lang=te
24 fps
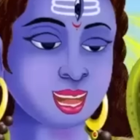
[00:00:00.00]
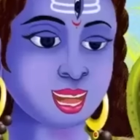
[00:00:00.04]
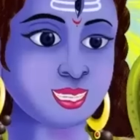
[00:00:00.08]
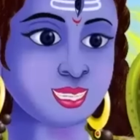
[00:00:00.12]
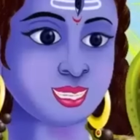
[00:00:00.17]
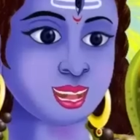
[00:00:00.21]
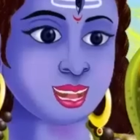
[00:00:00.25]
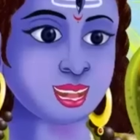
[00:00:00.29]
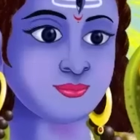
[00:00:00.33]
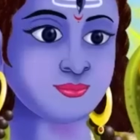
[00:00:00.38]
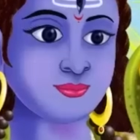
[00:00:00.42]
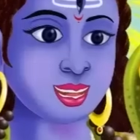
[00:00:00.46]

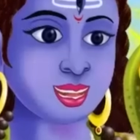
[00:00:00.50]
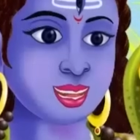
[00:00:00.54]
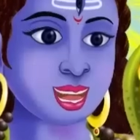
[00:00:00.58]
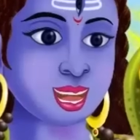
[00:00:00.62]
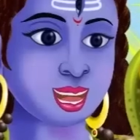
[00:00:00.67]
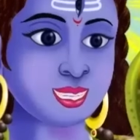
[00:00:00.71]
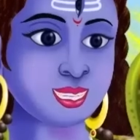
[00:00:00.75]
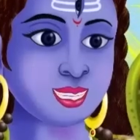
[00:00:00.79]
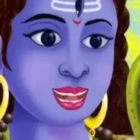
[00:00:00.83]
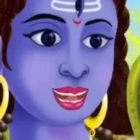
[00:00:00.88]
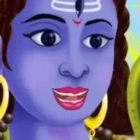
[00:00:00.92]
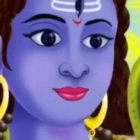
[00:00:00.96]
డబ్బు కోసం
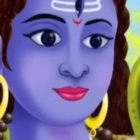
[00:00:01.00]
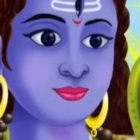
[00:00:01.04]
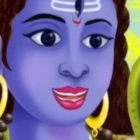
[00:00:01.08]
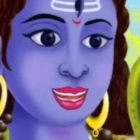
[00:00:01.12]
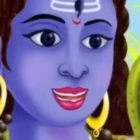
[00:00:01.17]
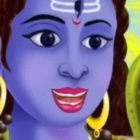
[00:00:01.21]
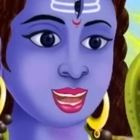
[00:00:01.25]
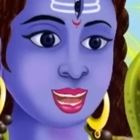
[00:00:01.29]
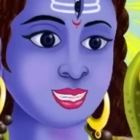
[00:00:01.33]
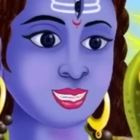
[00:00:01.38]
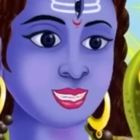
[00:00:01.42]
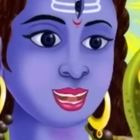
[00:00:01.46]
ఒక
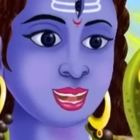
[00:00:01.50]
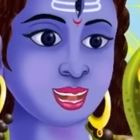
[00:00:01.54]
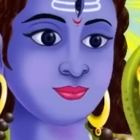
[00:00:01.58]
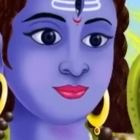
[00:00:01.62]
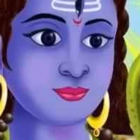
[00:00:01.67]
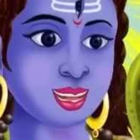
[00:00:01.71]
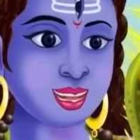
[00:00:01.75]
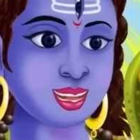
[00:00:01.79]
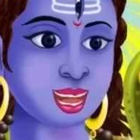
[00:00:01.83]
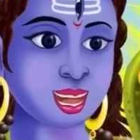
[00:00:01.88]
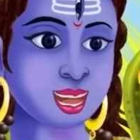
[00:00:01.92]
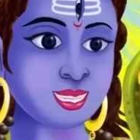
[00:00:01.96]
మనిషిని
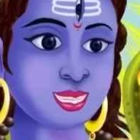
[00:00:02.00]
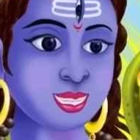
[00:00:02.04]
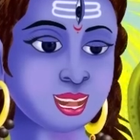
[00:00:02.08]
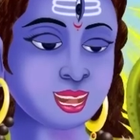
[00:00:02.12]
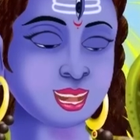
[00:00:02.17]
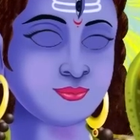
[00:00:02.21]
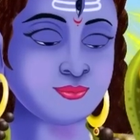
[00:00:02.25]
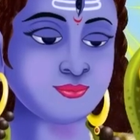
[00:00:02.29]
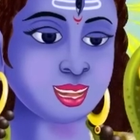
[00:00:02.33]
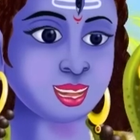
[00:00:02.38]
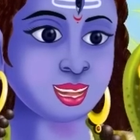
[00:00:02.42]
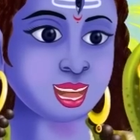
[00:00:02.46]
చంపడానికి
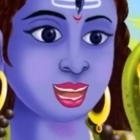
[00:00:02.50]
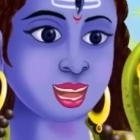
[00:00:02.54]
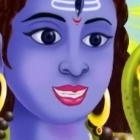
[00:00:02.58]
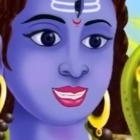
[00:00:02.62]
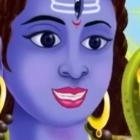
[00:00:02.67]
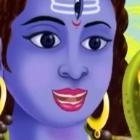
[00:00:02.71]
సిద్ధపడ్డావా